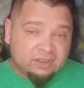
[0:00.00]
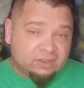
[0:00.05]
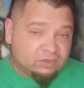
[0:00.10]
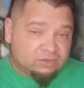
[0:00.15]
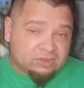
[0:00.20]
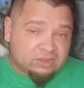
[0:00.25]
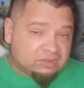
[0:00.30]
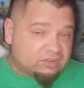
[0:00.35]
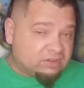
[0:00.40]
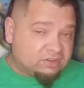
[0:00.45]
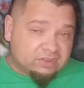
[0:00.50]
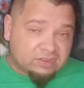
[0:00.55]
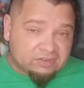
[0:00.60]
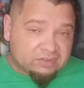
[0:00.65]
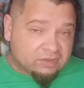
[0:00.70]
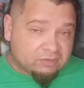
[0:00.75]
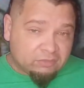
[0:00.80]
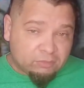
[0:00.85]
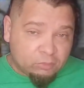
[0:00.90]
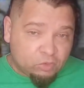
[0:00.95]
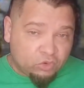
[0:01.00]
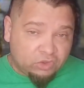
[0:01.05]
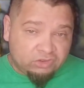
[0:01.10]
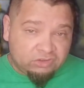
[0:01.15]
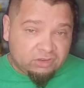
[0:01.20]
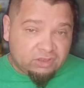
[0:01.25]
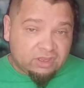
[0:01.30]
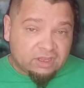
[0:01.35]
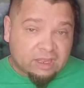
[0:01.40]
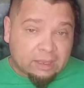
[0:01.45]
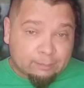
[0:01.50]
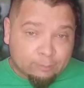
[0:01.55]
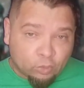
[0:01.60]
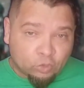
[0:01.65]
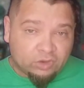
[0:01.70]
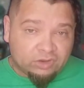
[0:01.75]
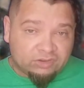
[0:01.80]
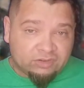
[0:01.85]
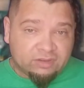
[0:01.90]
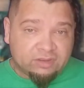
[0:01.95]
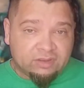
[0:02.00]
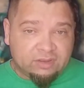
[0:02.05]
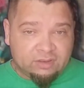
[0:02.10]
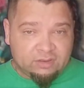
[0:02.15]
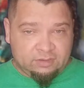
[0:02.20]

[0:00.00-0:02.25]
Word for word: eu tenho certeza que eu vou morrer de amores.